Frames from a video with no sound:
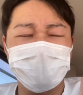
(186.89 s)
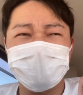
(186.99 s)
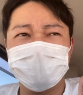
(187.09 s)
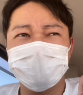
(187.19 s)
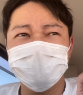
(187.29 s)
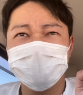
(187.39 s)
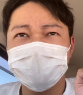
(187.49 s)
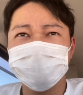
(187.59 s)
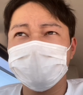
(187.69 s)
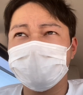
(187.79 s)
にあたって
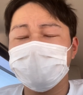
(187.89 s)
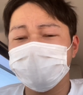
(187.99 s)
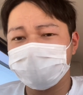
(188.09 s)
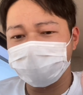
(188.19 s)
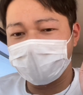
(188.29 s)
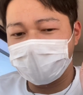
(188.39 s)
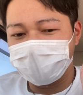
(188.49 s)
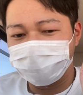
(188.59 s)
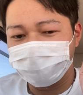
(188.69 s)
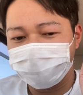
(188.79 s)
一番金を取ら
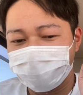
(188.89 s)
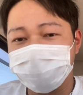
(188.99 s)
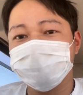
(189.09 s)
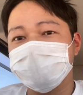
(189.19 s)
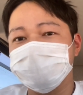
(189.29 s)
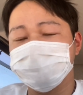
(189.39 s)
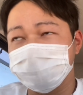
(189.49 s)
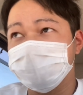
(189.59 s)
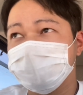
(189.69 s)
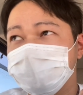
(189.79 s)
れるポイントなんですよ。